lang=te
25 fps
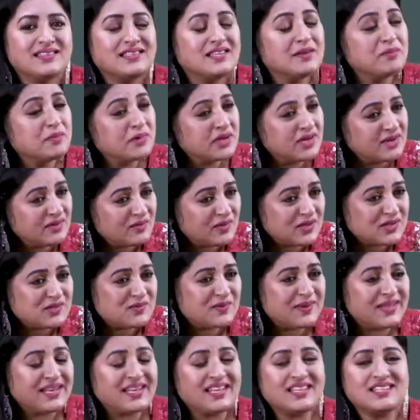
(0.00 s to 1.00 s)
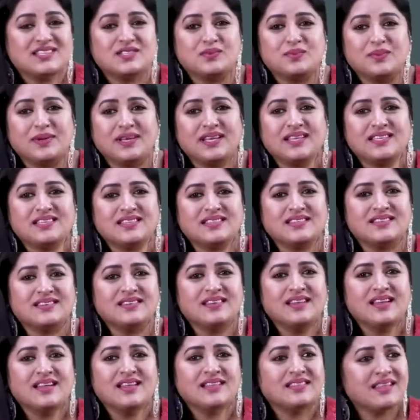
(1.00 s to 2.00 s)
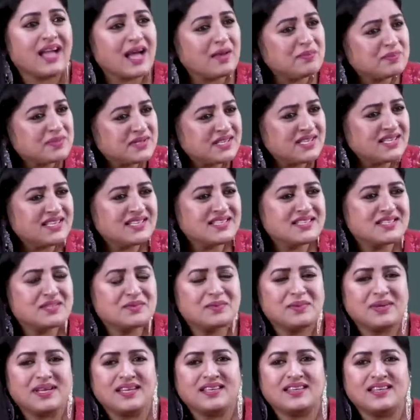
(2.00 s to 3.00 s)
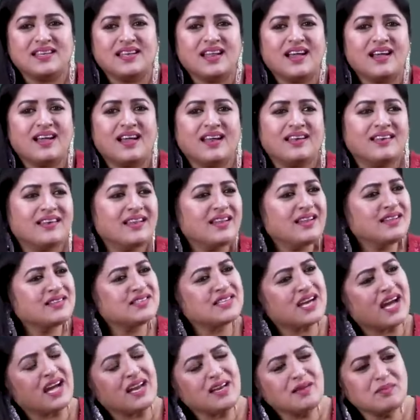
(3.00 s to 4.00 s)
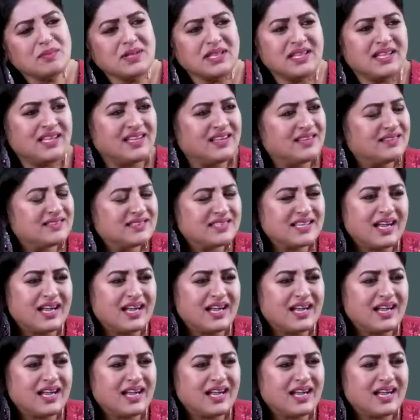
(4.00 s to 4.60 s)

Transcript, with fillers: సిమ్రన్ వాజ్ వెరీ స్వీట్ తాప్సీ స్వీట్ ఇలా అంటే చాలా మంది